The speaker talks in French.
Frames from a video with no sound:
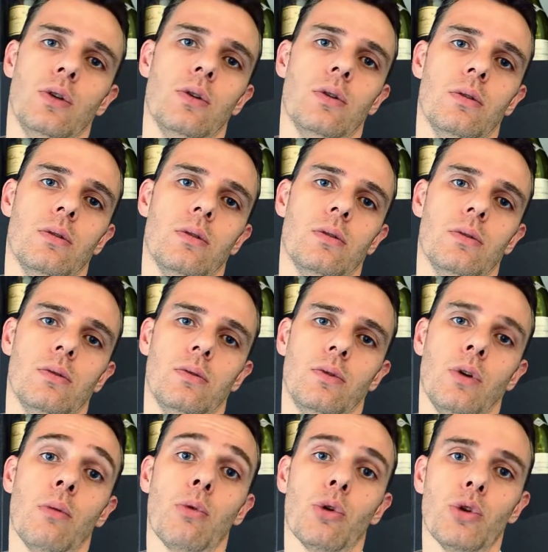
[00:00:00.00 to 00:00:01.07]
le
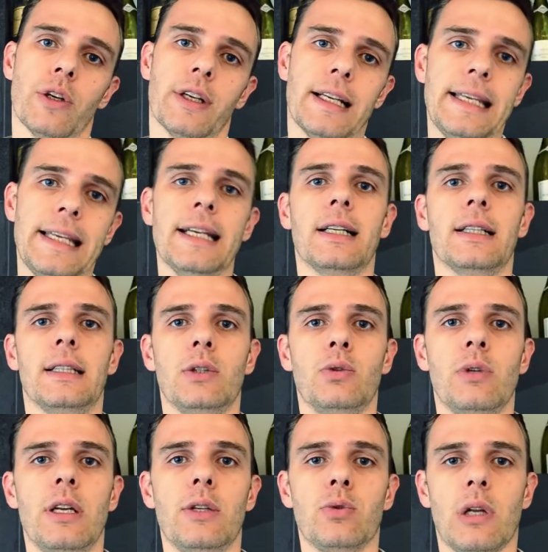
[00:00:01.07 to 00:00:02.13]
nombre de clients
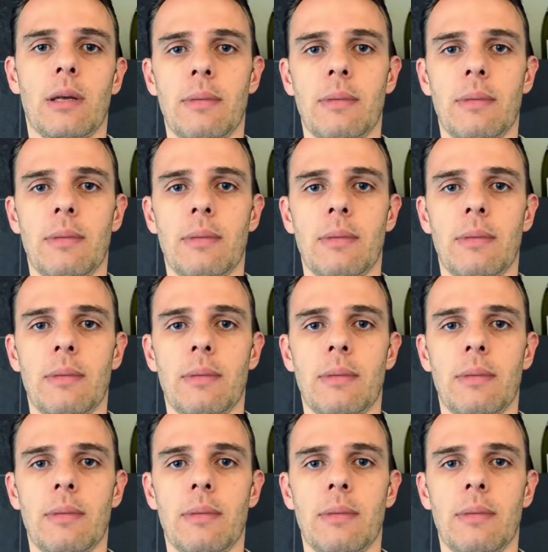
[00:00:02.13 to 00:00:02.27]
annuels sur